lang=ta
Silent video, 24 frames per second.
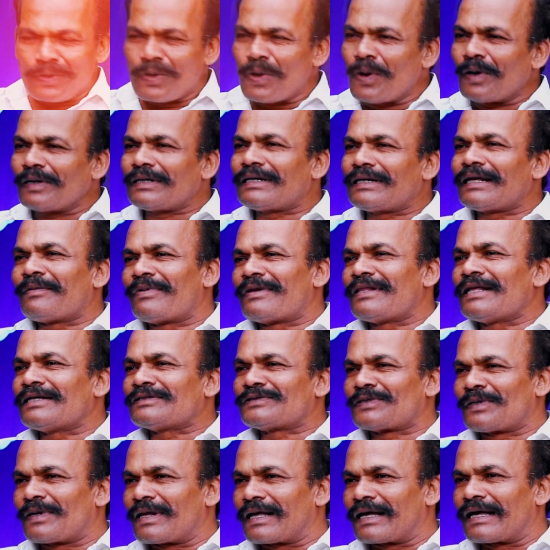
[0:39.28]
ஓட்டு அப்படி தான்
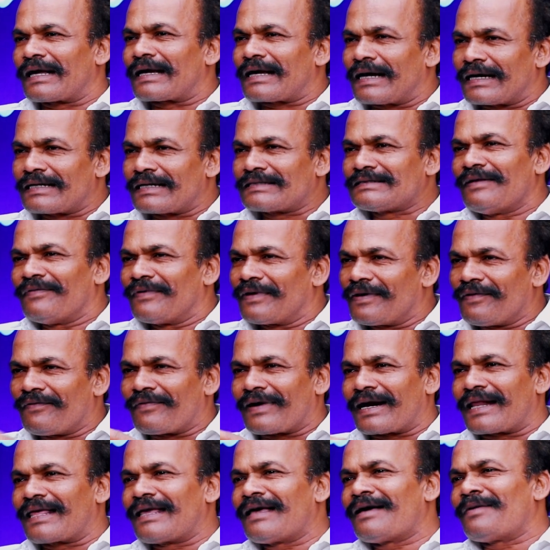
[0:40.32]
சொன்னாங்க கடைசியில் வெறும்
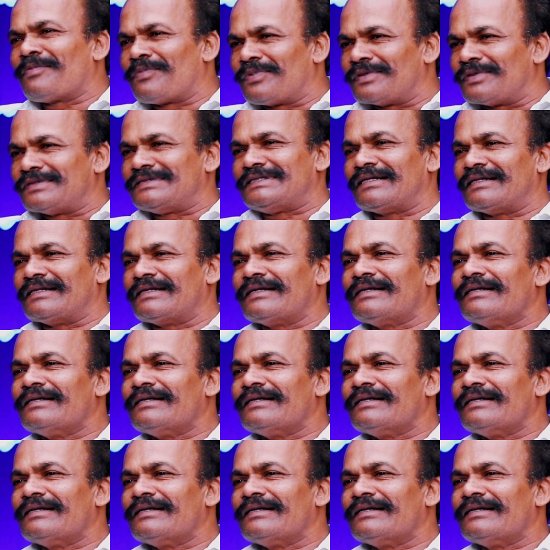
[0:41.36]
வடையா போச்சு